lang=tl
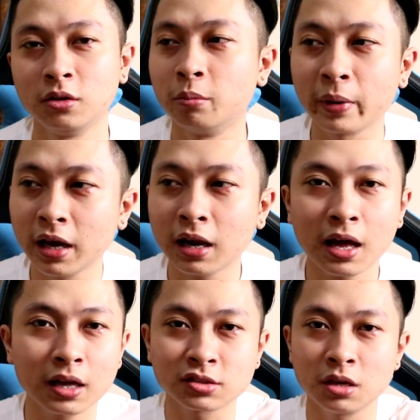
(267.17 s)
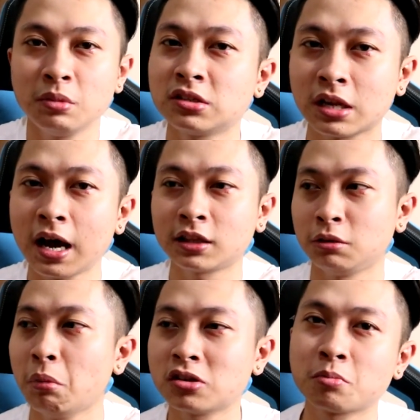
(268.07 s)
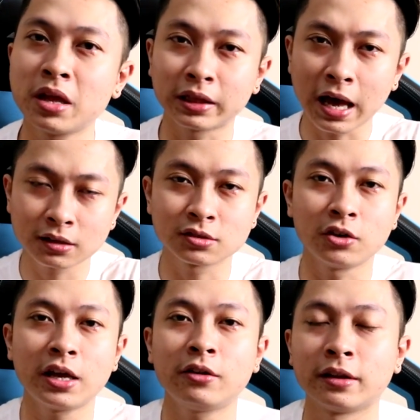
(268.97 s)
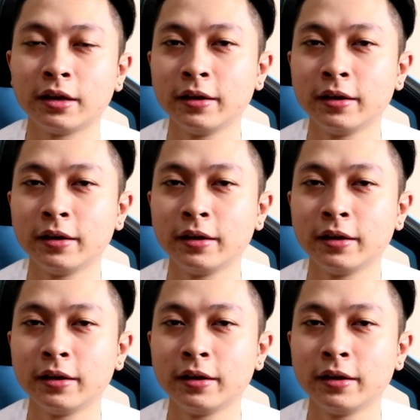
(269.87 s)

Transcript: Yung pera, savings, lahat, investment, lahat, sa'yo na yun.